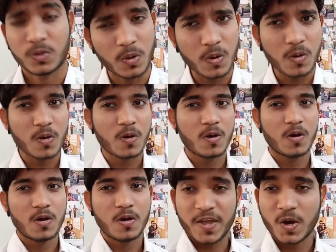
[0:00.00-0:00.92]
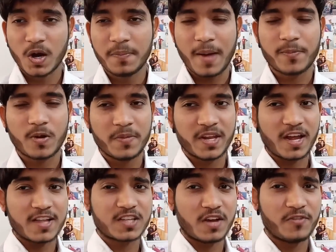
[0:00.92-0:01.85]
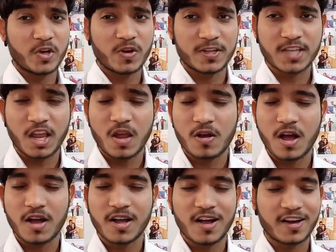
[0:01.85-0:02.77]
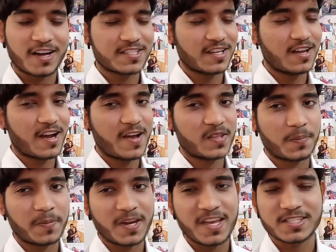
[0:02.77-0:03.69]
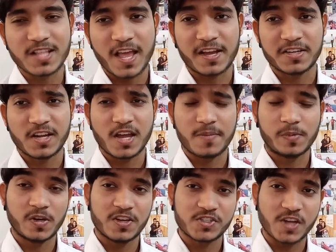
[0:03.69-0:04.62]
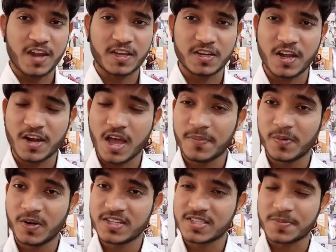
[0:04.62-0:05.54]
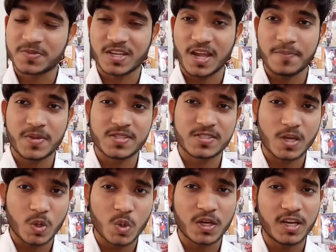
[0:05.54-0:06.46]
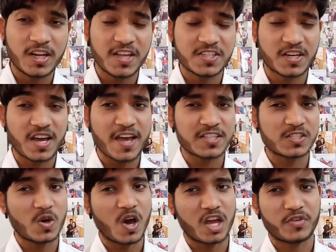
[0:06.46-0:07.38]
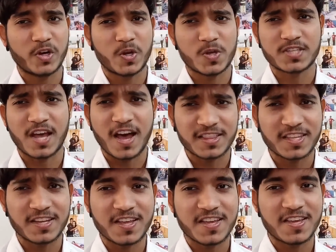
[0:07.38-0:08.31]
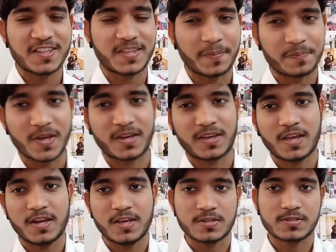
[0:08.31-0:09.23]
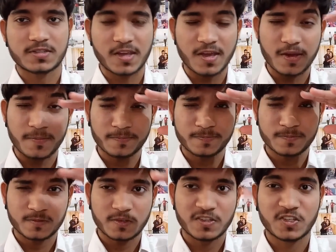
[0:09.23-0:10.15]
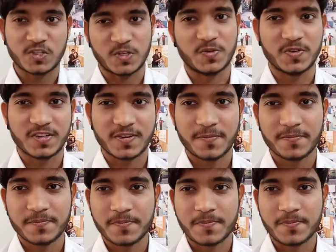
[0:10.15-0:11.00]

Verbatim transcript: है तो आई होप आपको मेरा आज का वीडियो अच्छा लगा होगा अगर अच्छा लगा है तो प्लीज लाइक करना ना भूले शेयर करना ना भूले सब्सक्राइब भी जरूर कर लीजिएगा ऐसी और वीडियोज आती रहेगी तब तक के लिए स्टे ट्यून्ड